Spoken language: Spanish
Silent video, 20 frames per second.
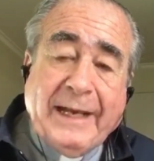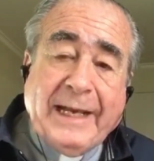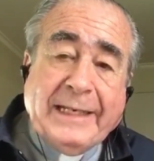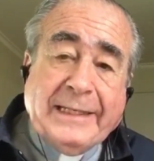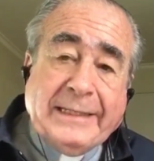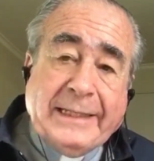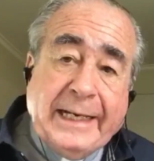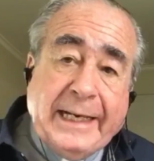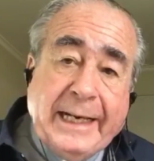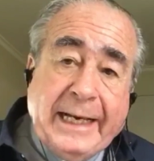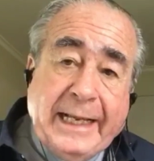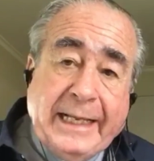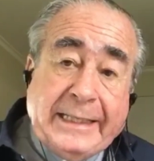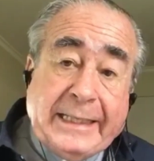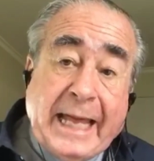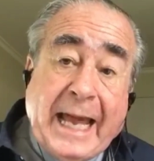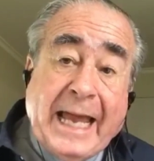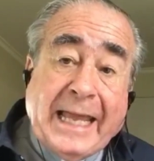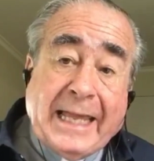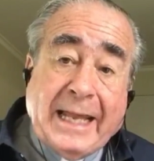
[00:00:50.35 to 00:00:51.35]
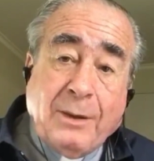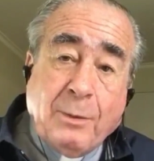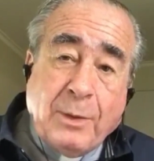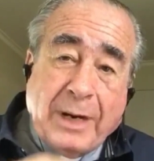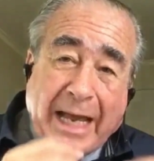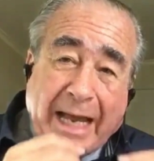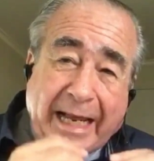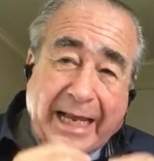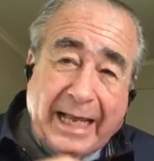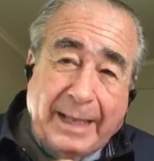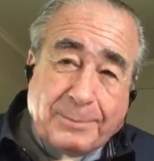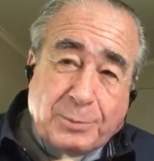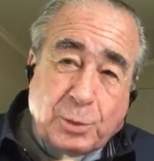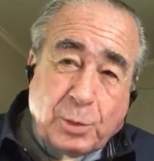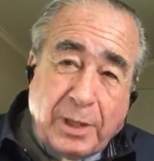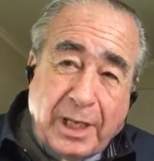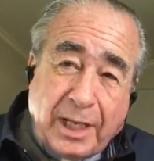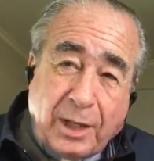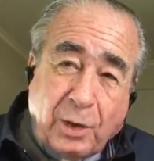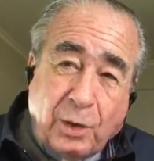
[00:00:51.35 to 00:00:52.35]
de la internet, hay algunas
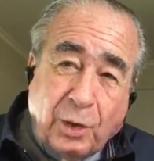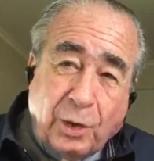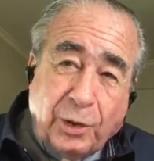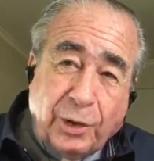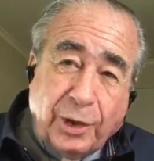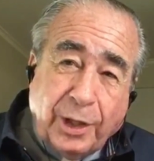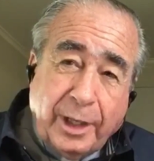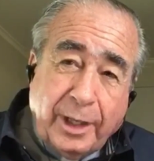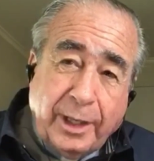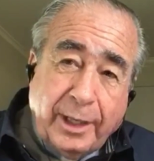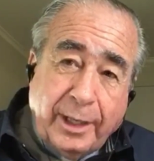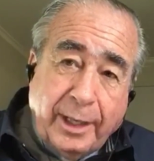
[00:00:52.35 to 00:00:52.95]
cápsulas con